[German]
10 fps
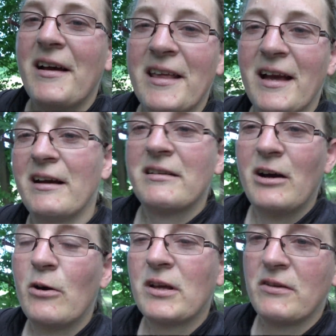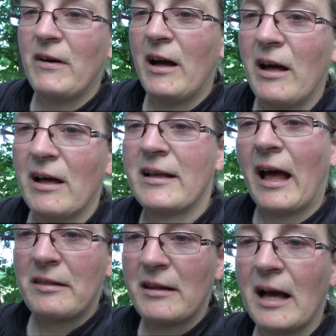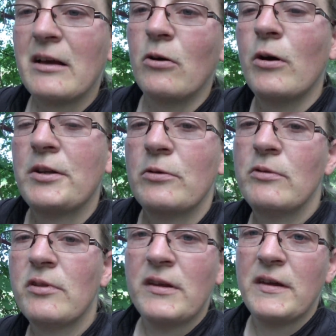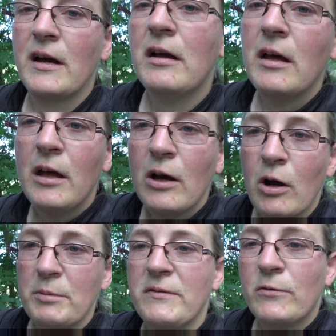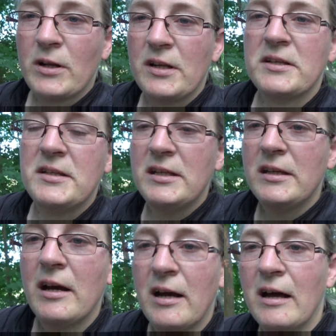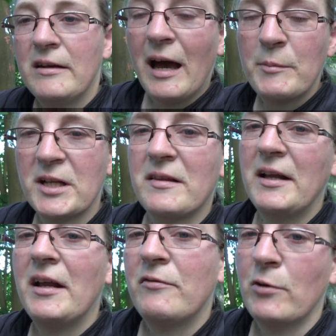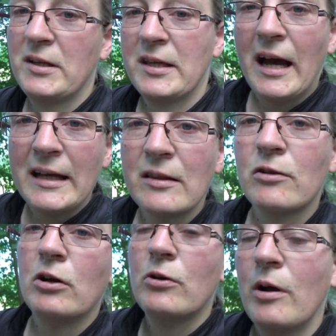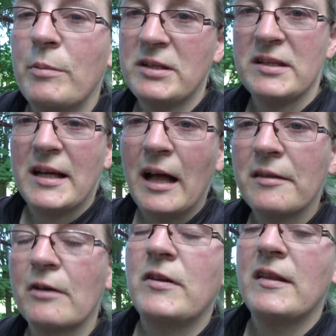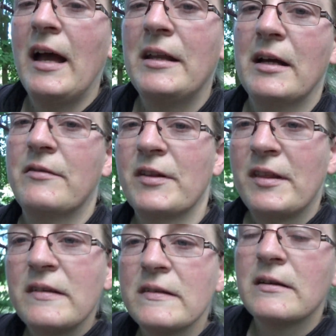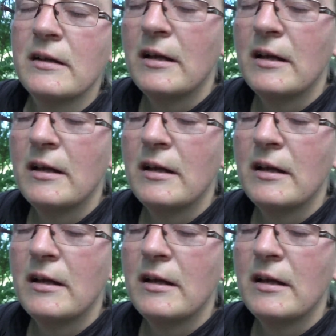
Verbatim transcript: Äh, ja, auch ich war ganz lange heute unsicher, ob ich wirklich die Nachmittagseinheit wirklich reiten soll oder ob ich nicht ganz auf diese Einheit verzichte